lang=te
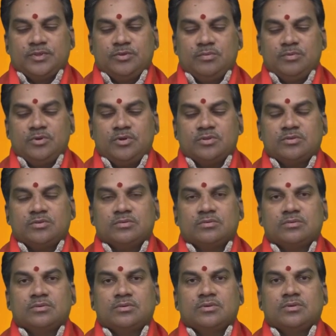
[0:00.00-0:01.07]
దుర్ముహూర్తం
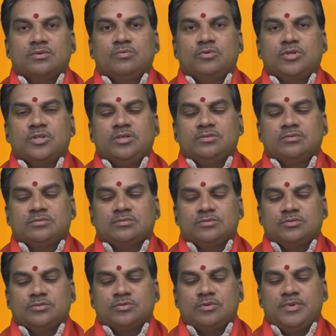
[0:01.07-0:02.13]
ఉదయం
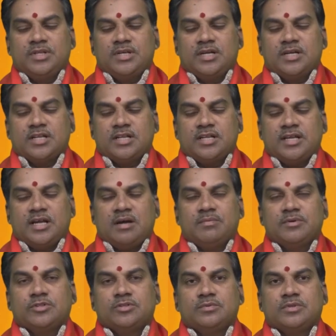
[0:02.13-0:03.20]
తొమ్మిది గంటల
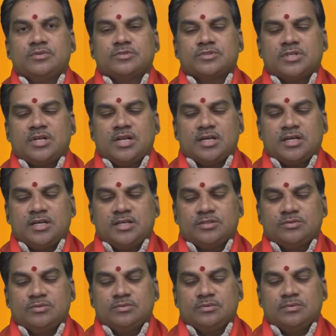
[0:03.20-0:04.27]
యాభై తొమ్మిది నిమిషాల
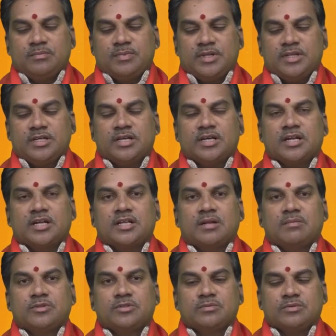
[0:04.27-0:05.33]
లగాయతు పది గంటల
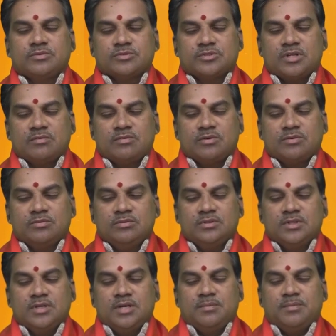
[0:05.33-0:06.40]
నలభై తొమ్మిది నిమిషాల వరకు
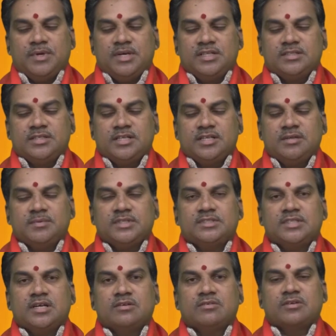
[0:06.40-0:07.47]
మళ్ళీ తిరిగి
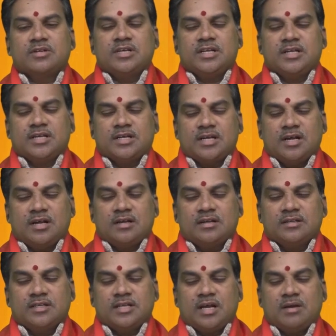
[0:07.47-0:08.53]
మధ్యాహ్నం రెండు గంటల
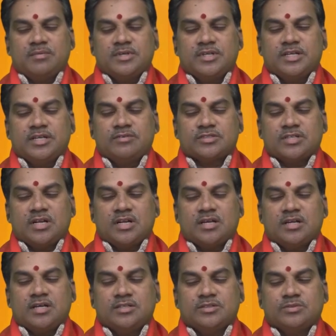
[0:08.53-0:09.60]
యాభై ఏడు నిమిషాల
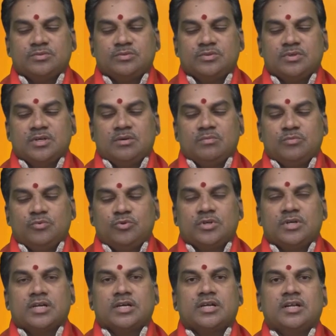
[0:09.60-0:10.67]
లగాయతు మూడు
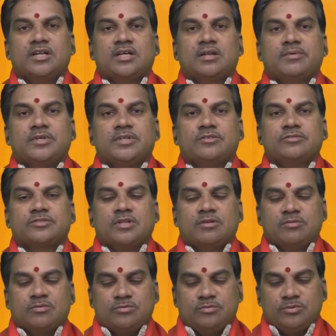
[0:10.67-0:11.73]
గంటల నలభై ఏడు నిమిషాల
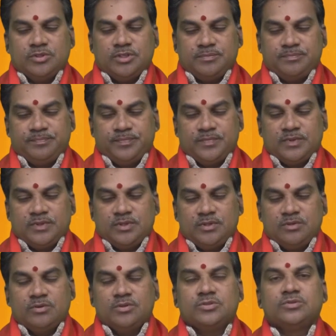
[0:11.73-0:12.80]
వరకు ఉంది
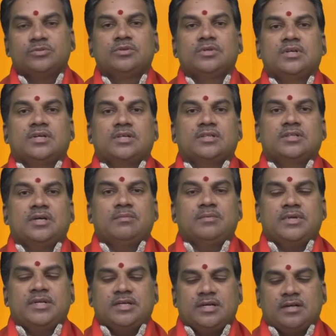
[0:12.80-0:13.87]
ఈరోజు
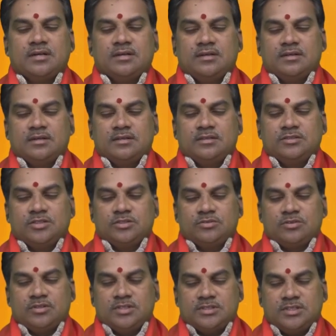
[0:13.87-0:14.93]
దమనిక
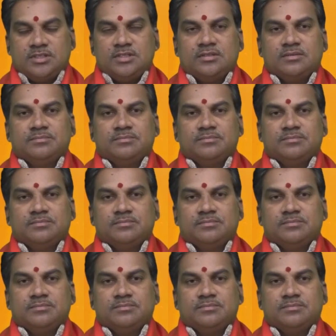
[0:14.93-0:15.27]
చతుర్దశి